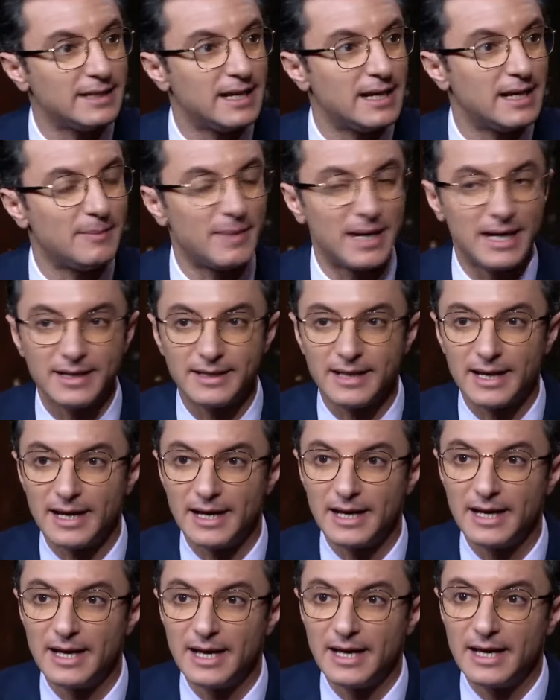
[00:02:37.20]
معناتها
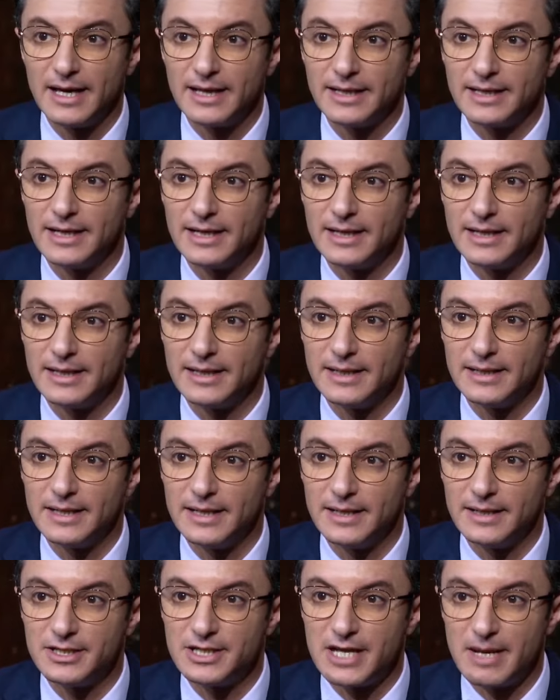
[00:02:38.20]

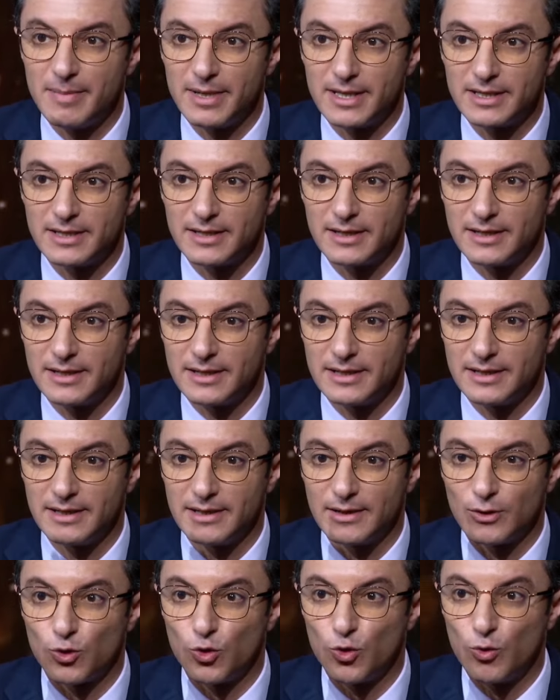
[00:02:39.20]
جابت
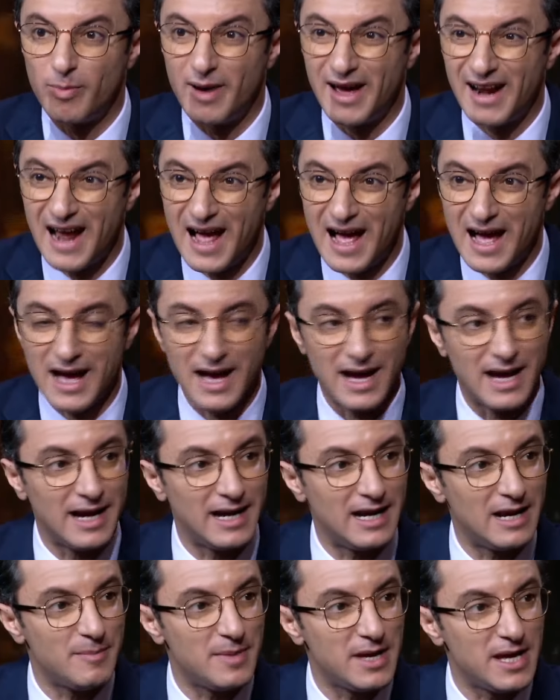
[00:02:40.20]
خبراء
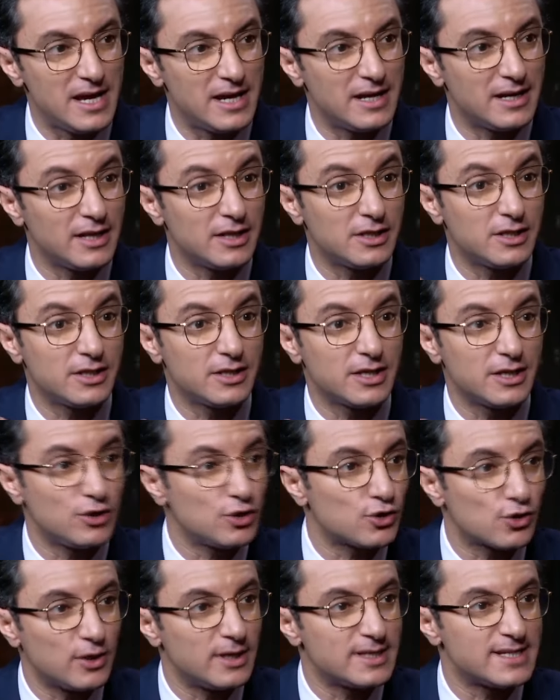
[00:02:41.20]
عالميين انت كي
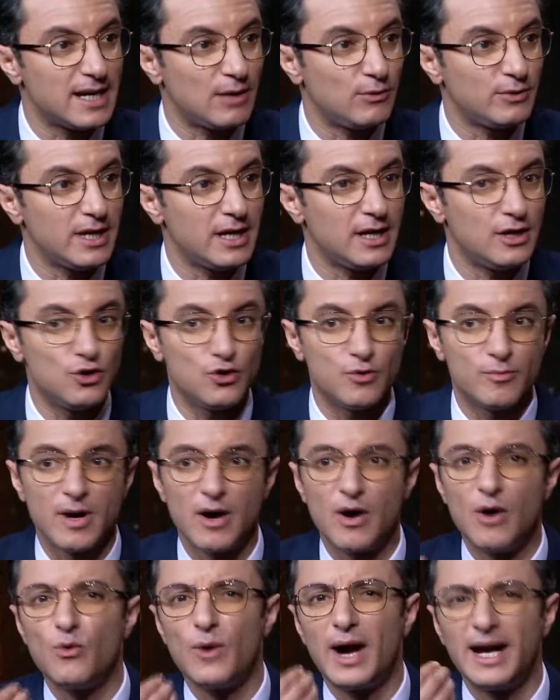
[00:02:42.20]
تدخل السعوديه اليوم
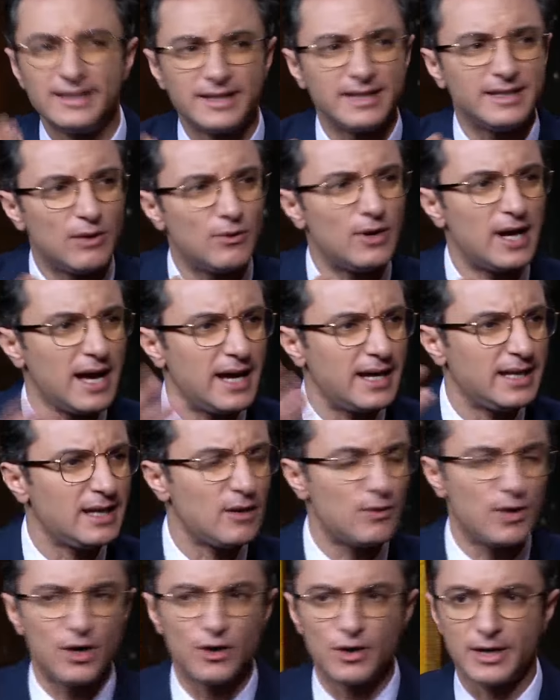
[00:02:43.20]
او حتى دوله اي
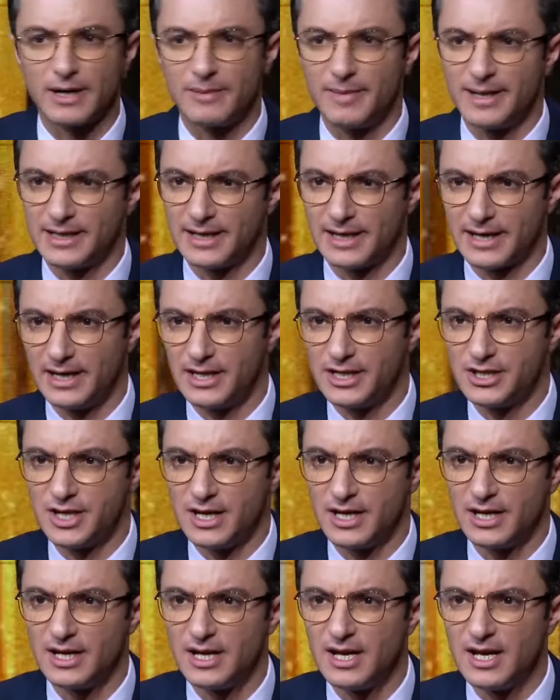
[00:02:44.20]
دوله اخرى معناتها نعم.
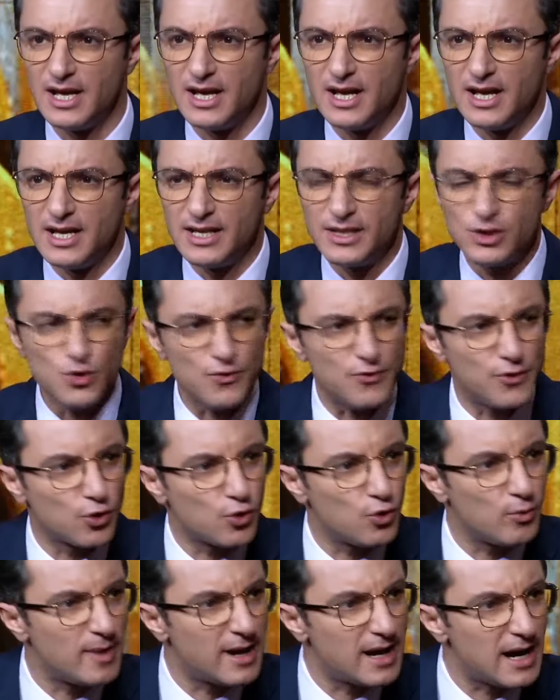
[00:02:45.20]
خليجيه تشوف
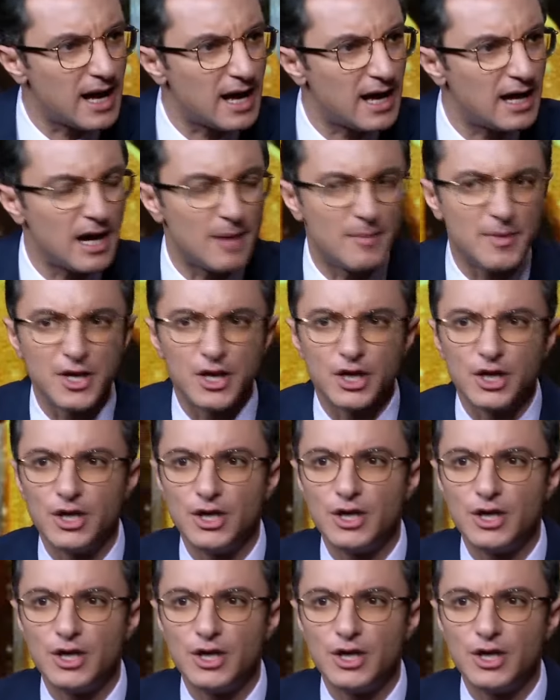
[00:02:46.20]
الخبراء الامريكيين